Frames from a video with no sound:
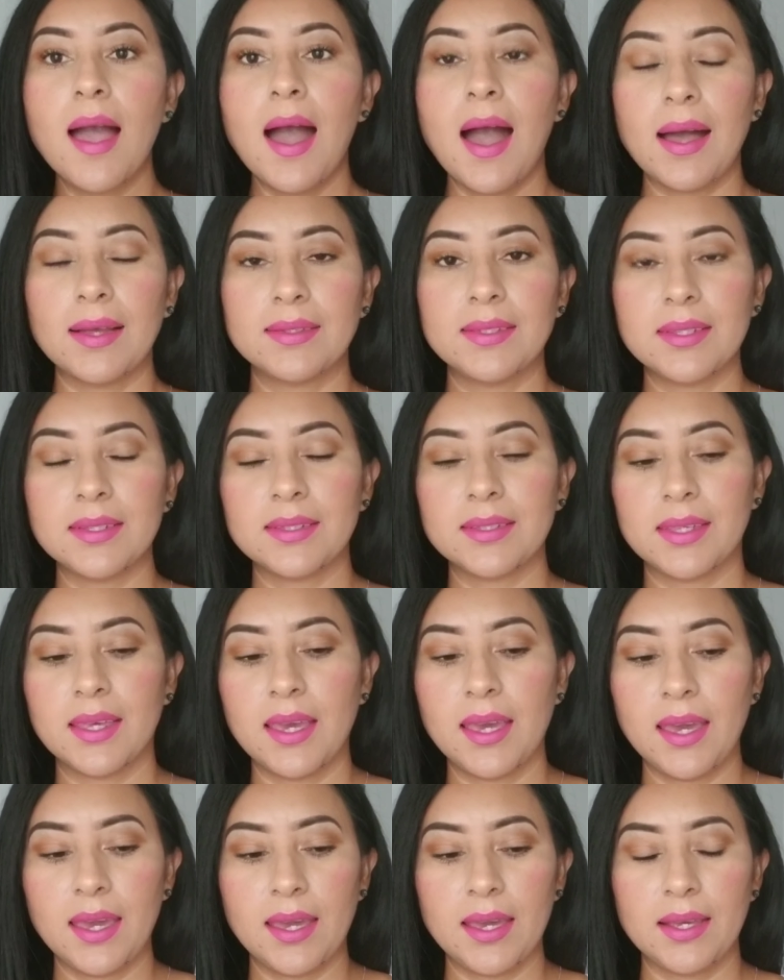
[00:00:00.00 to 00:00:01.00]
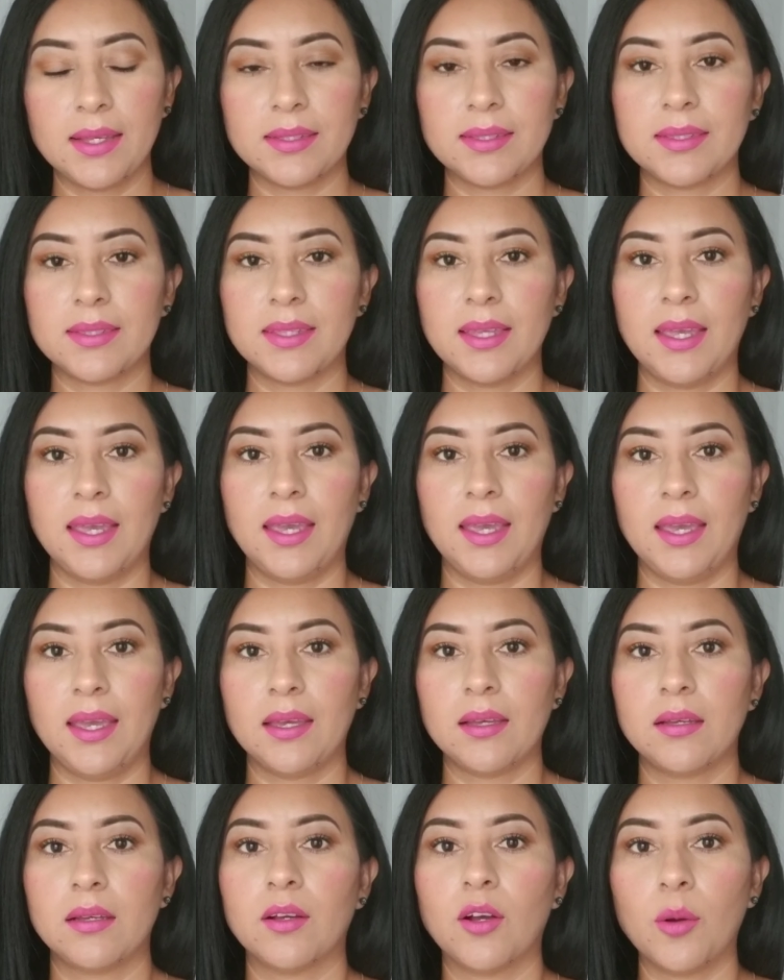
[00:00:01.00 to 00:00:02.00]
Así es que, este,
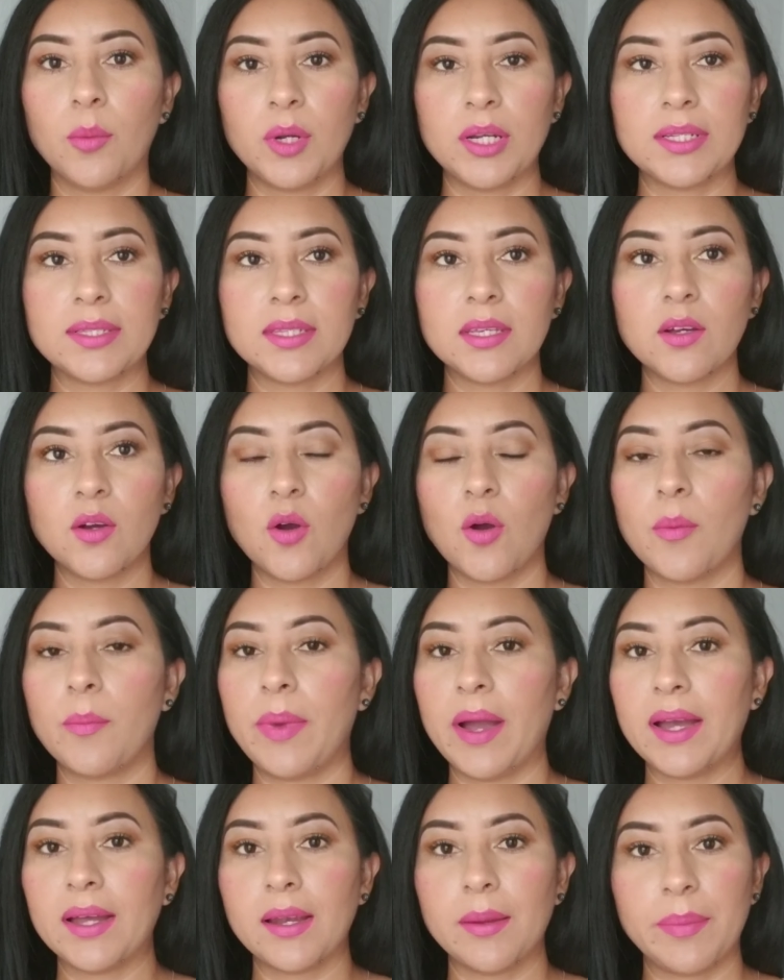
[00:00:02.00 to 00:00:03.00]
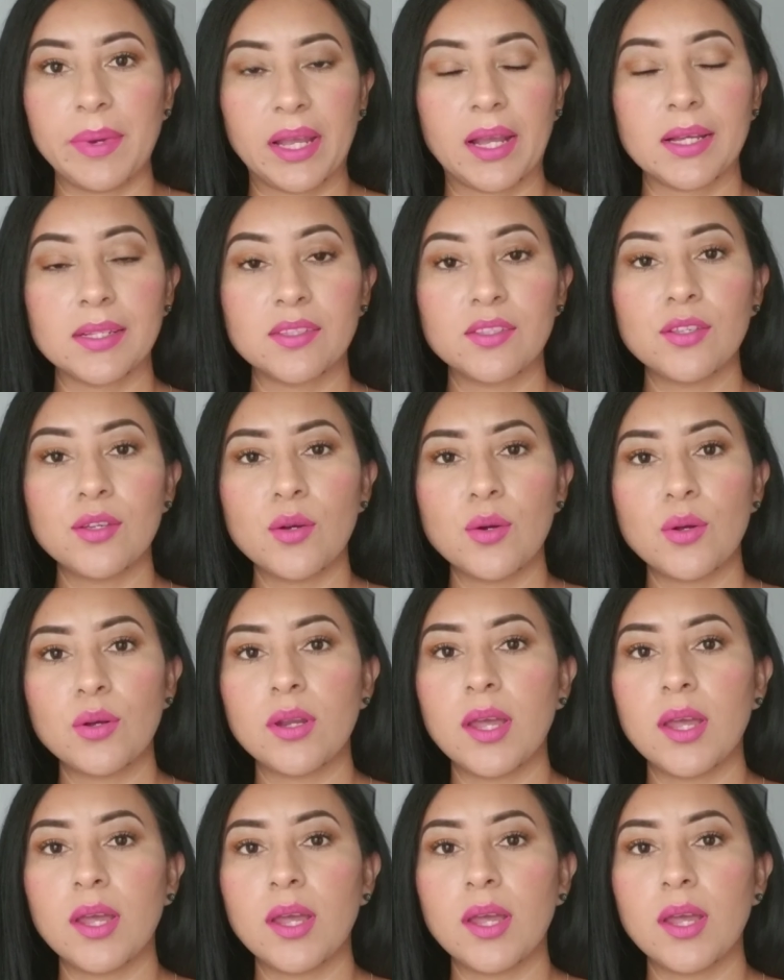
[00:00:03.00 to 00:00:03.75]
como les digo, baja la aplicación,